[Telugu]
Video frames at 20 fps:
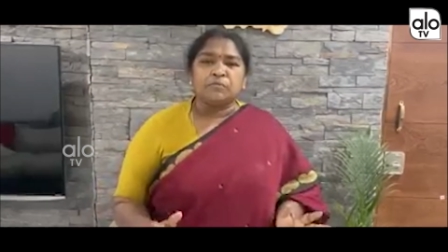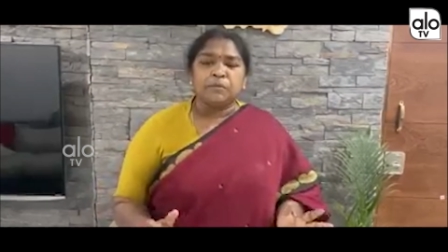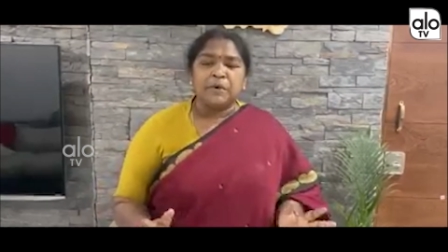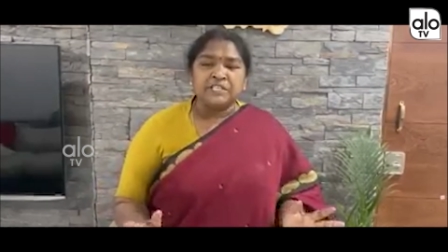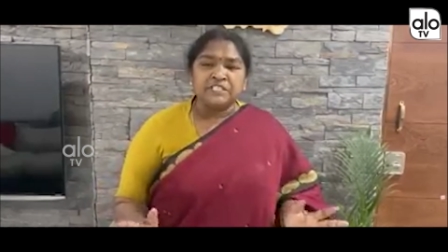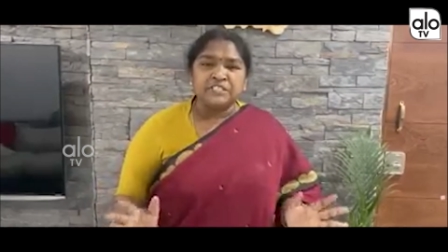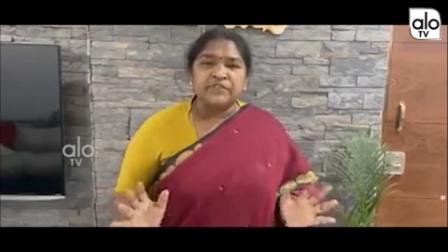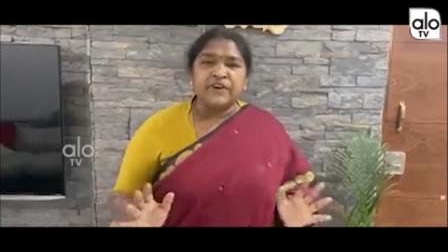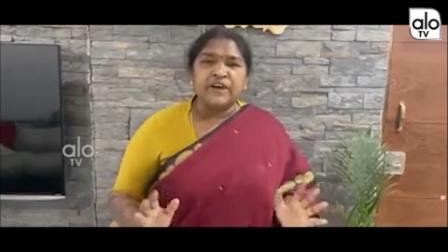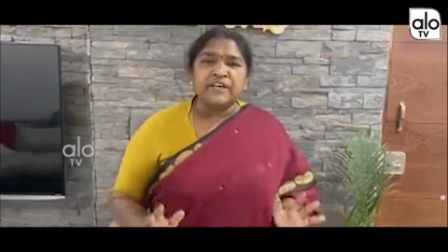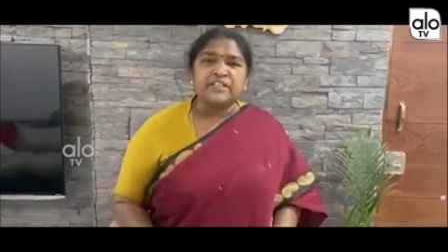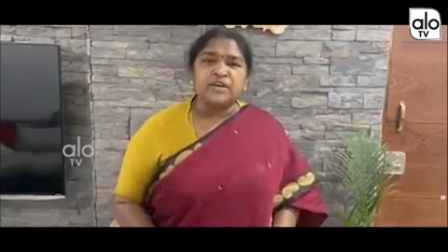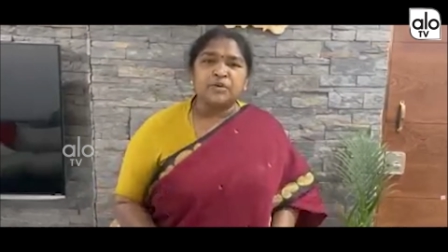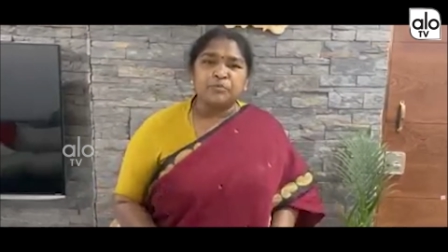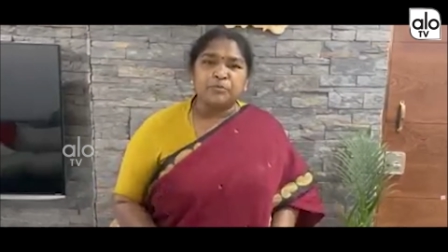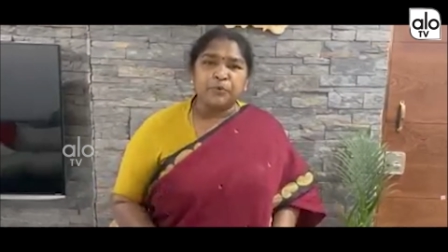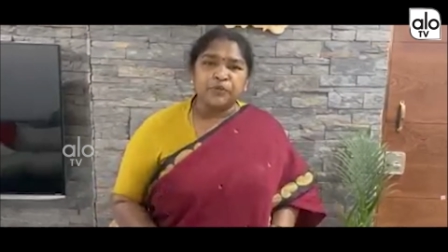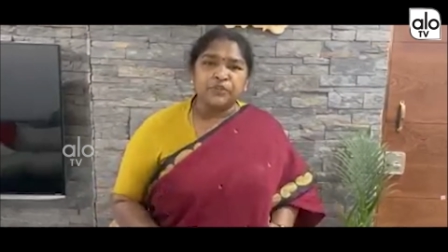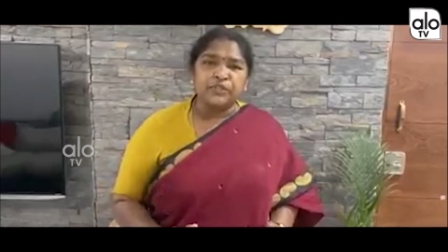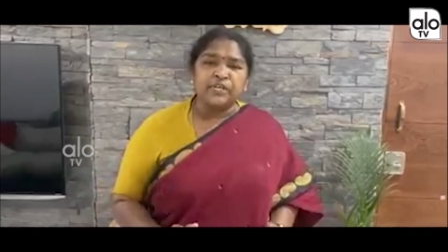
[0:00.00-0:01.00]
మంచి వైద్యం
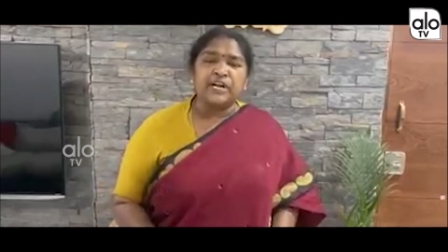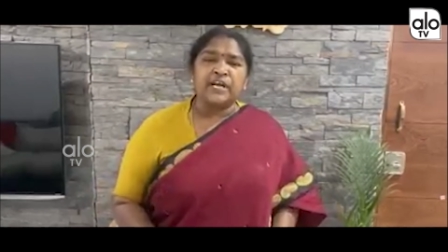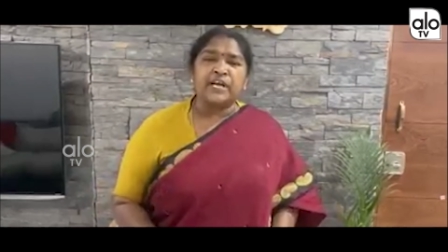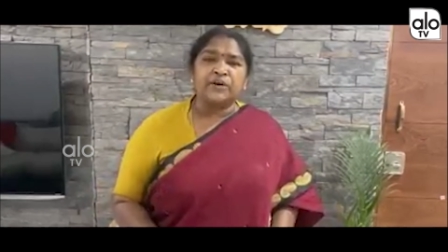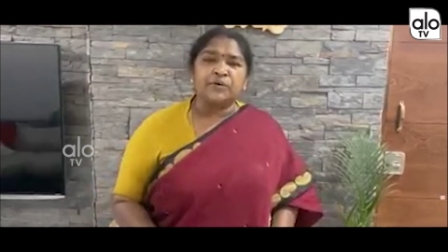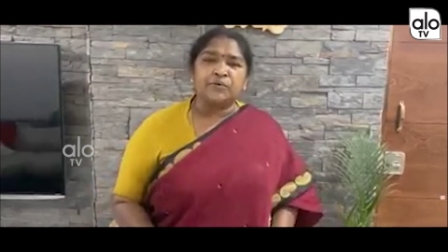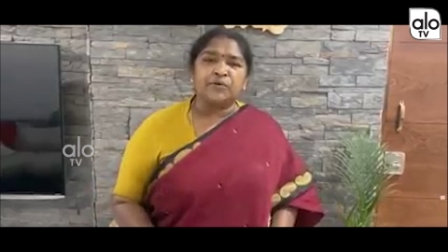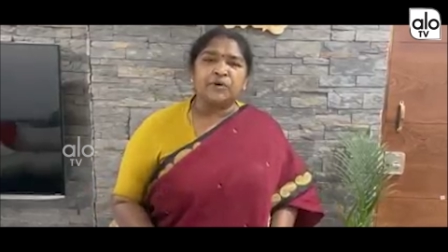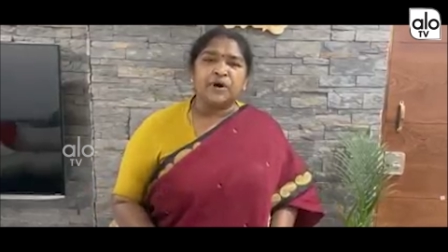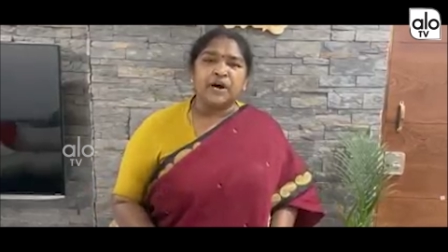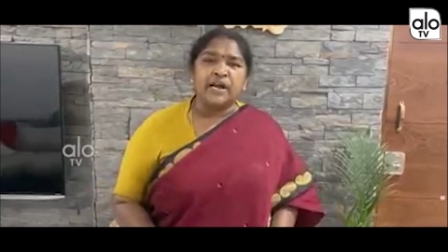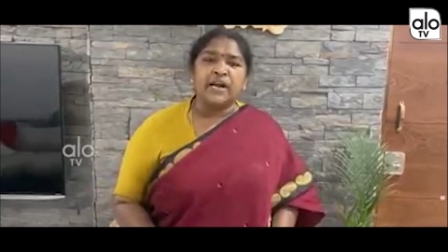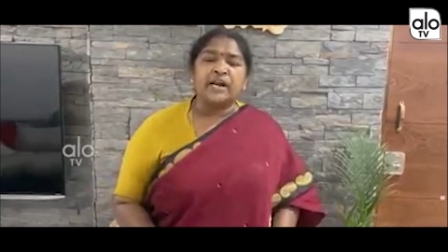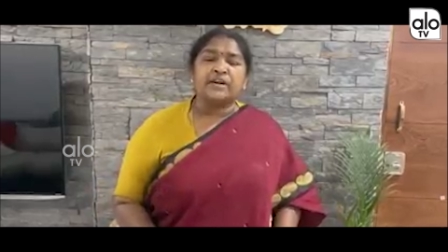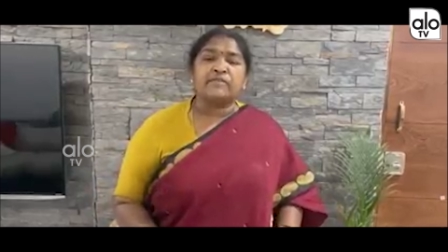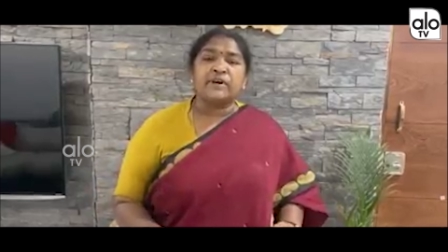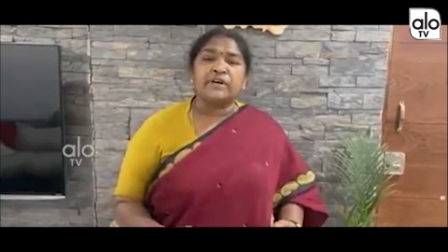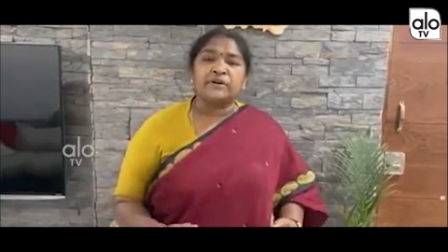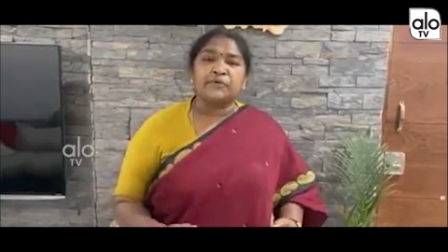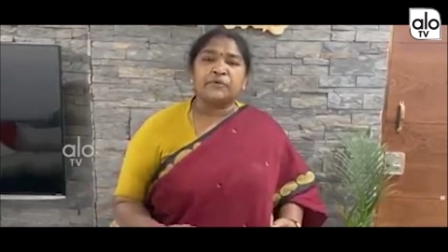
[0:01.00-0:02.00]
పొందలేను
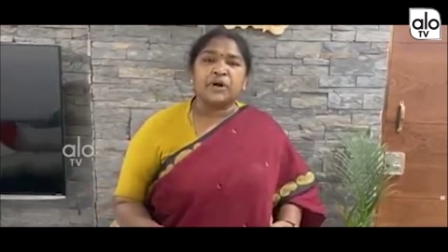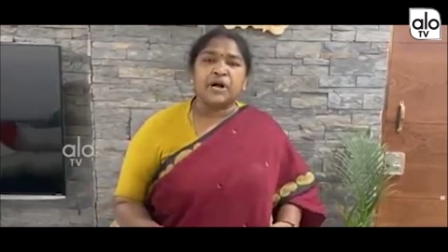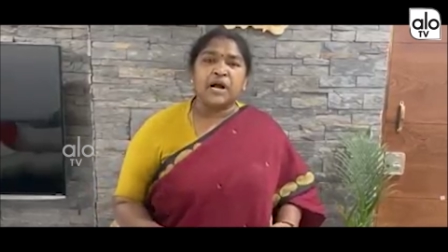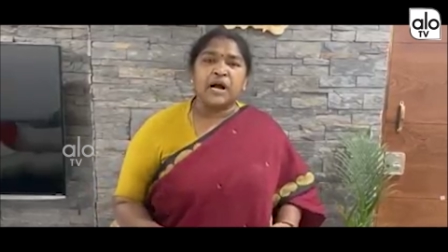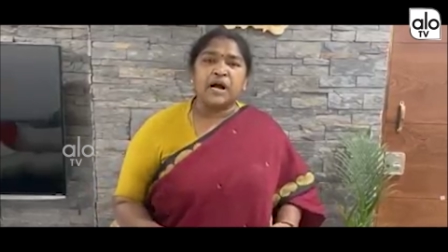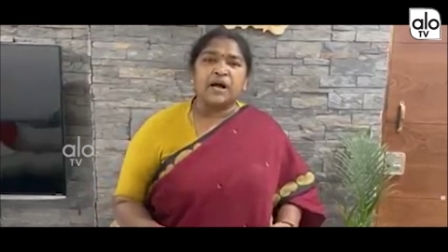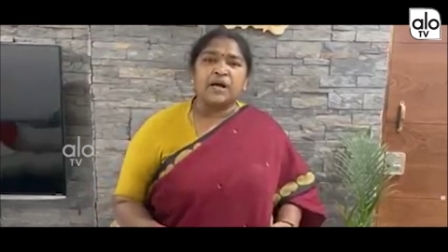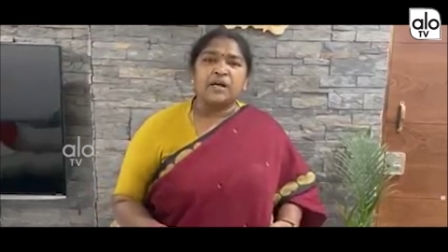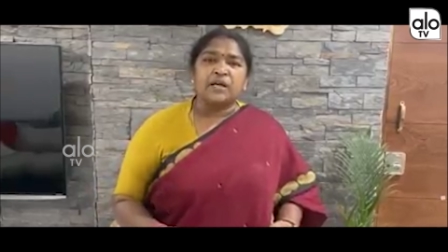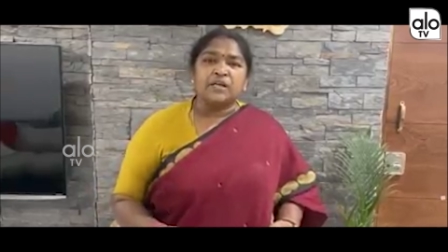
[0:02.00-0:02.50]
అనేటువంటి ఒక